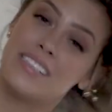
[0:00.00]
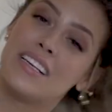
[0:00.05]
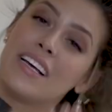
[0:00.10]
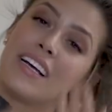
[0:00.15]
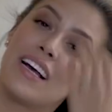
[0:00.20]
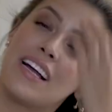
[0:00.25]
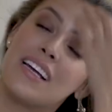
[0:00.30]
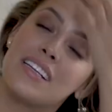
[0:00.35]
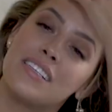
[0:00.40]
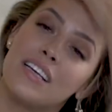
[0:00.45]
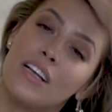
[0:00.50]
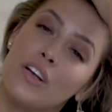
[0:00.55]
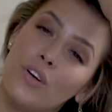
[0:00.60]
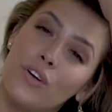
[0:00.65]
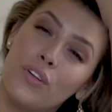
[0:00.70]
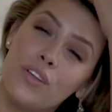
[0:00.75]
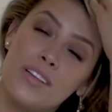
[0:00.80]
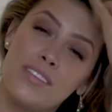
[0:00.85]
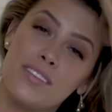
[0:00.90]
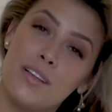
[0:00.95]

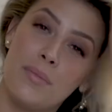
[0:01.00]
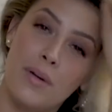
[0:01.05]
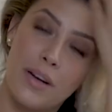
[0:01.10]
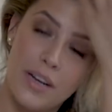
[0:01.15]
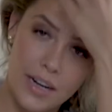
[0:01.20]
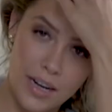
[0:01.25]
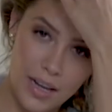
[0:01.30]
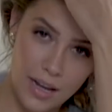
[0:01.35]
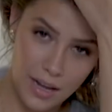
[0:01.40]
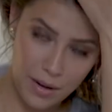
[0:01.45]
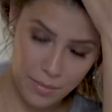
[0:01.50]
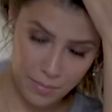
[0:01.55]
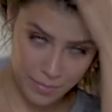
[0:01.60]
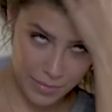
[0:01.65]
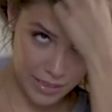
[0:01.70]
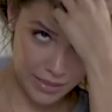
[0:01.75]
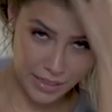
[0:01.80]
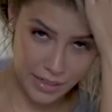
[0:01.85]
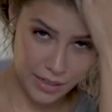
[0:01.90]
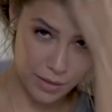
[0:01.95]
secárselo, de esta manera
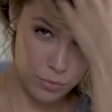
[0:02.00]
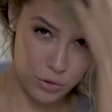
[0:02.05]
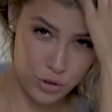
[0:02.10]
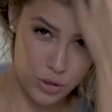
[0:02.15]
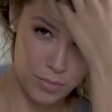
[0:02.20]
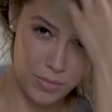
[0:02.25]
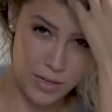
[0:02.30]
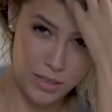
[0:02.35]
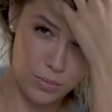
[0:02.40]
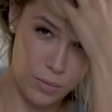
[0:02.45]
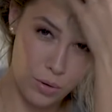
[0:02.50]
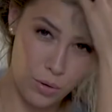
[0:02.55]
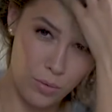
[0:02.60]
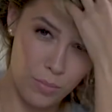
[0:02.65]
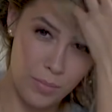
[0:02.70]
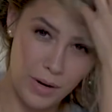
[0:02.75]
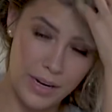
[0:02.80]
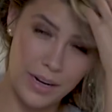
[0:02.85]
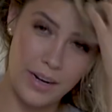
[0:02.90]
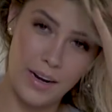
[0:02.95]
va a tener mucho más
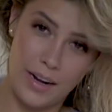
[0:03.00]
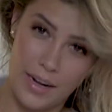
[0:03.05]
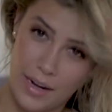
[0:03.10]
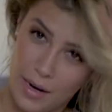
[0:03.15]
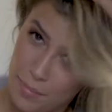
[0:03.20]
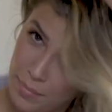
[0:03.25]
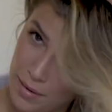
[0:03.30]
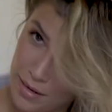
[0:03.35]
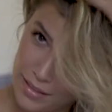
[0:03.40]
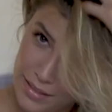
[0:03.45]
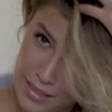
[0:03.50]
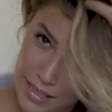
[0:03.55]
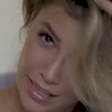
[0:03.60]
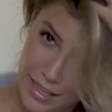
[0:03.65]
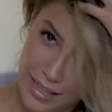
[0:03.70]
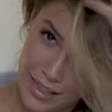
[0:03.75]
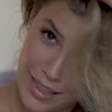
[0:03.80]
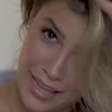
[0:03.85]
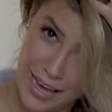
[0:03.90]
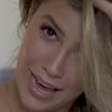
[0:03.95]
volumen en la
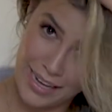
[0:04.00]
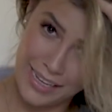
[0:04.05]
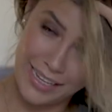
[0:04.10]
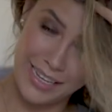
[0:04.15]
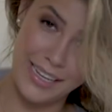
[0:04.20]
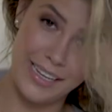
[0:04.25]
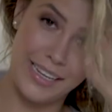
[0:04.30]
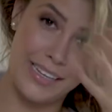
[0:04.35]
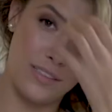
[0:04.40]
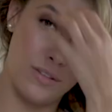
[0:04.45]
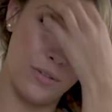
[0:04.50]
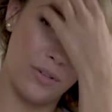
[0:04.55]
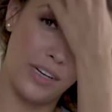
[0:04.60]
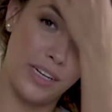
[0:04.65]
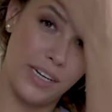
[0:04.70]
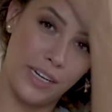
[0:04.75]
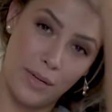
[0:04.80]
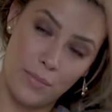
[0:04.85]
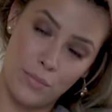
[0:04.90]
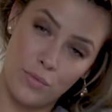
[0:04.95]
parte de aquí, que es lo que
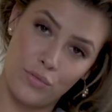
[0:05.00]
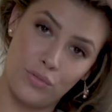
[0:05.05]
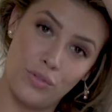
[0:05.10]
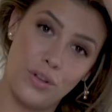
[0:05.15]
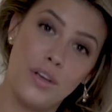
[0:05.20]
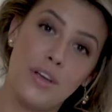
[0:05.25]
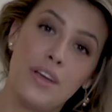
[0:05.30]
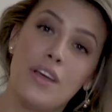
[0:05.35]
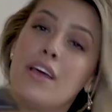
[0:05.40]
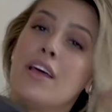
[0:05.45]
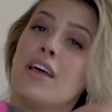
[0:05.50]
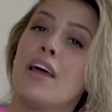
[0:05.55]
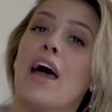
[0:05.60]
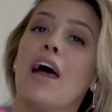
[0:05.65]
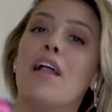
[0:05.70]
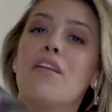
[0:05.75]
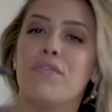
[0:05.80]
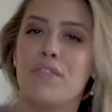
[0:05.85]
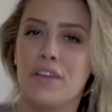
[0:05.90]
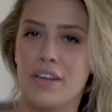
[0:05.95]
queremos
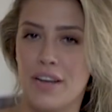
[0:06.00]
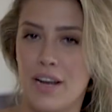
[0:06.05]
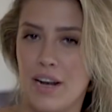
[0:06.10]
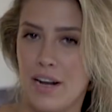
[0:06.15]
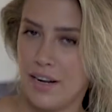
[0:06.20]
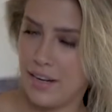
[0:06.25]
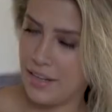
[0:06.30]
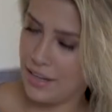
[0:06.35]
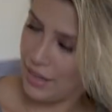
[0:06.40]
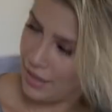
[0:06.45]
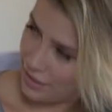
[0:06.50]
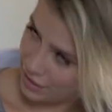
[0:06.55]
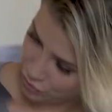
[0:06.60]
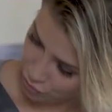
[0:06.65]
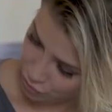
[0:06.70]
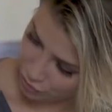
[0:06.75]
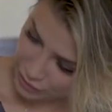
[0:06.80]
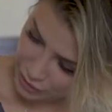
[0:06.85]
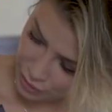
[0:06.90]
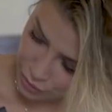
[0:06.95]
al final, en el
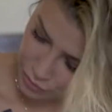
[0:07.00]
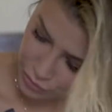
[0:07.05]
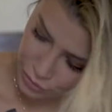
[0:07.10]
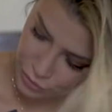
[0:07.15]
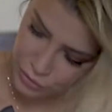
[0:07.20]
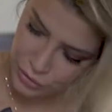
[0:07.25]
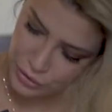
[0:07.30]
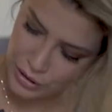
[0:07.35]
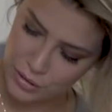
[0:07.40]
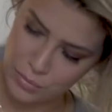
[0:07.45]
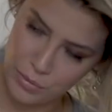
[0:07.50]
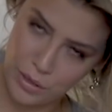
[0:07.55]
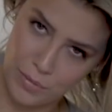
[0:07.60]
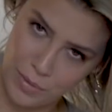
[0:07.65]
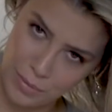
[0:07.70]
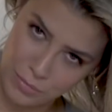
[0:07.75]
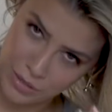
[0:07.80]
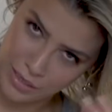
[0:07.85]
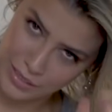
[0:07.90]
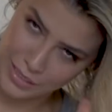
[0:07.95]
resultado. Entonces, bueno,
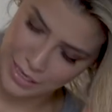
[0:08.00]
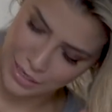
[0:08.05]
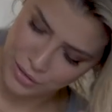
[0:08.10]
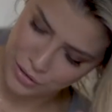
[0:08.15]
vamos a hacer